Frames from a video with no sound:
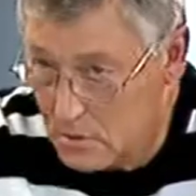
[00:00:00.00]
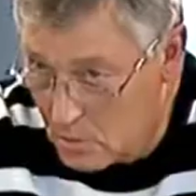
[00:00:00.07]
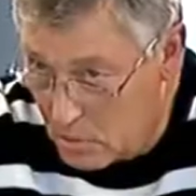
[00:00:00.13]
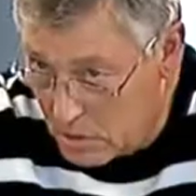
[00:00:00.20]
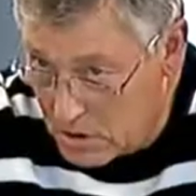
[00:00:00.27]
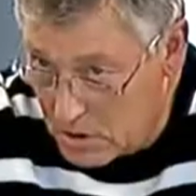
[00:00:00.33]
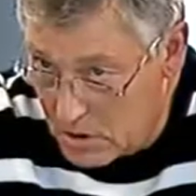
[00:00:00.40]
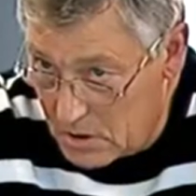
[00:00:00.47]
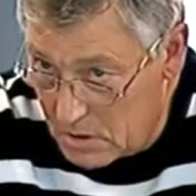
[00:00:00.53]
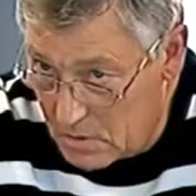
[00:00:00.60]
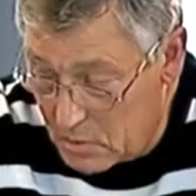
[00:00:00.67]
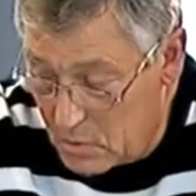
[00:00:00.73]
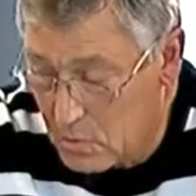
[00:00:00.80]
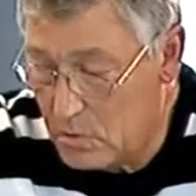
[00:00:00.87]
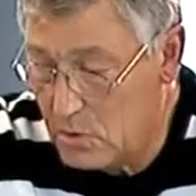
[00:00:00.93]
дольше,
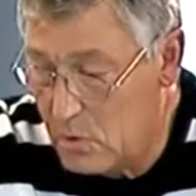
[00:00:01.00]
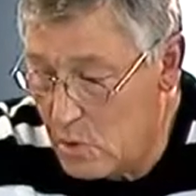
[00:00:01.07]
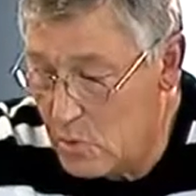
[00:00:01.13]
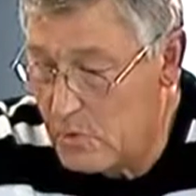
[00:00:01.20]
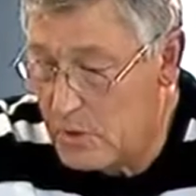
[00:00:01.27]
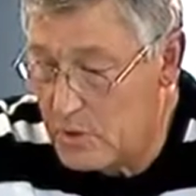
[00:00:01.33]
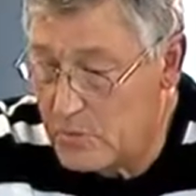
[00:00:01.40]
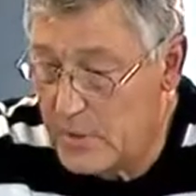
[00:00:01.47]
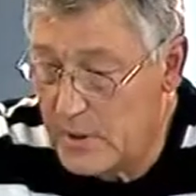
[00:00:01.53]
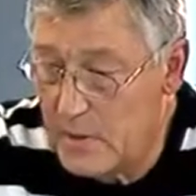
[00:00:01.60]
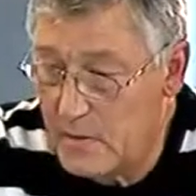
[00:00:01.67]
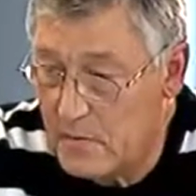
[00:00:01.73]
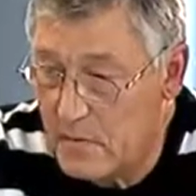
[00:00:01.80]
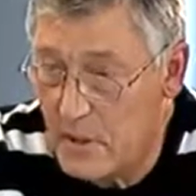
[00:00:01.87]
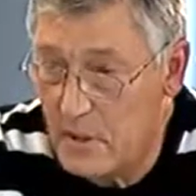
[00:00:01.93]
но днем нас
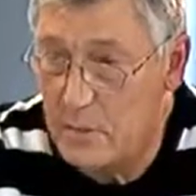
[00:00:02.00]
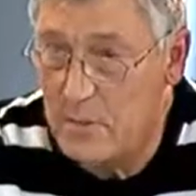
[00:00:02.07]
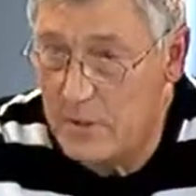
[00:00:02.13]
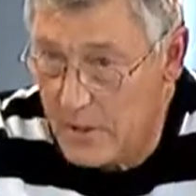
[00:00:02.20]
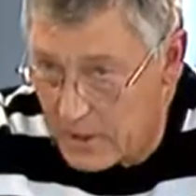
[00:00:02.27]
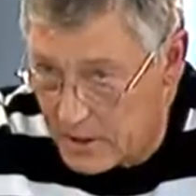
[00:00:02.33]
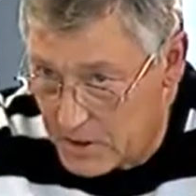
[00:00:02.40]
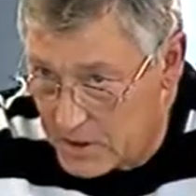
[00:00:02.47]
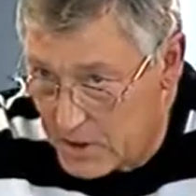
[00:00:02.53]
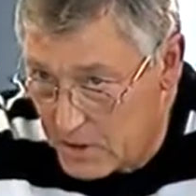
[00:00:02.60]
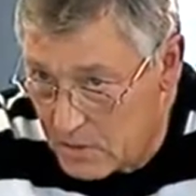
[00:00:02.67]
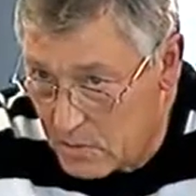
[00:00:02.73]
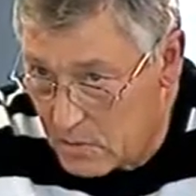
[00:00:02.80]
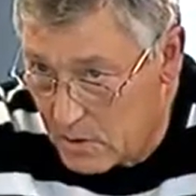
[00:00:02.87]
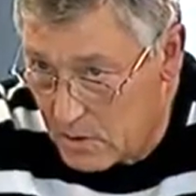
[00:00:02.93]
прикрывает подрядчик,
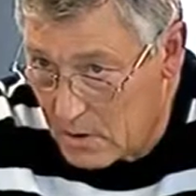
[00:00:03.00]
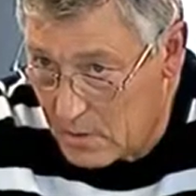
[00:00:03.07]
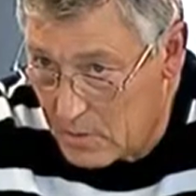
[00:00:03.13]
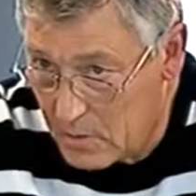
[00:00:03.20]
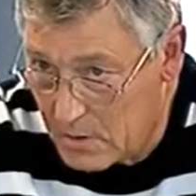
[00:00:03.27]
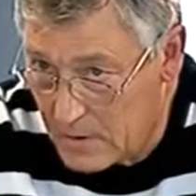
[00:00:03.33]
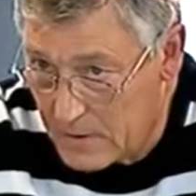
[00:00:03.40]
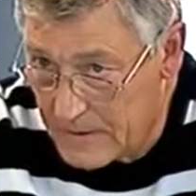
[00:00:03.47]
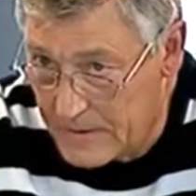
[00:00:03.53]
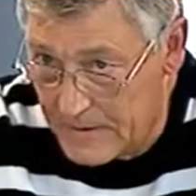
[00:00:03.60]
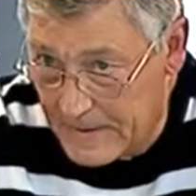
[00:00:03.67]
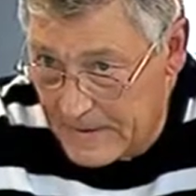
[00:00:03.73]
который работает